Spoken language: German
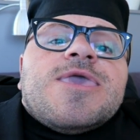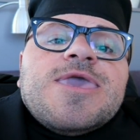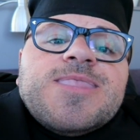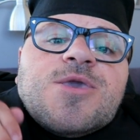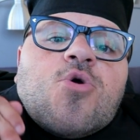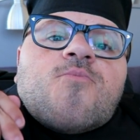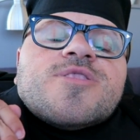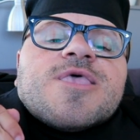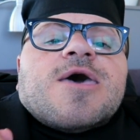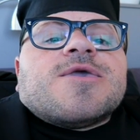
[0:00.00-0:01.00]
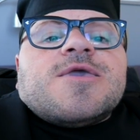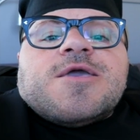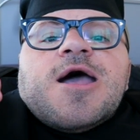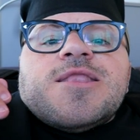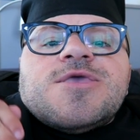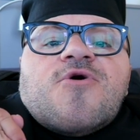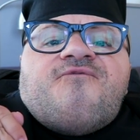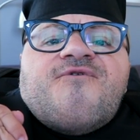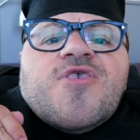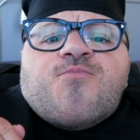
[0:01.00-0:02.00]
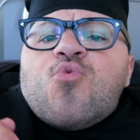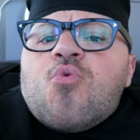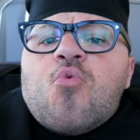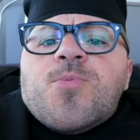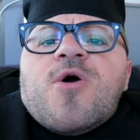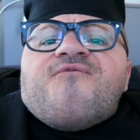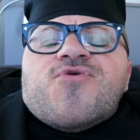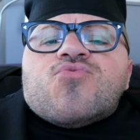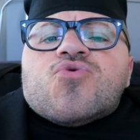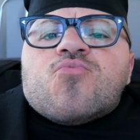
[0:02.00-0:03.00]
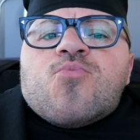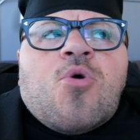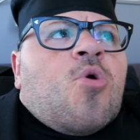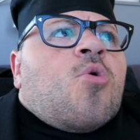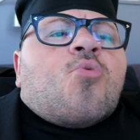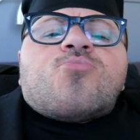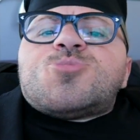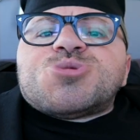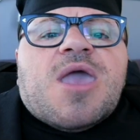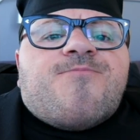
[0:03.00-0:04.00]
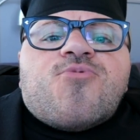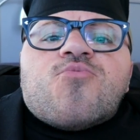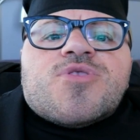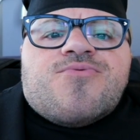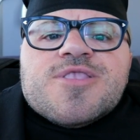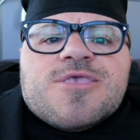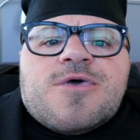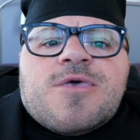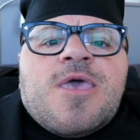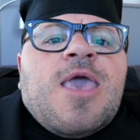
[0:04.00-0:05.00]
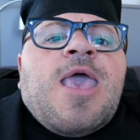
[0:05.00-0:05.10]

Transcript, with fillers: in die Kommentare, egal hier auf Facebook oder auf YouTube oder schreibt mir über Twitter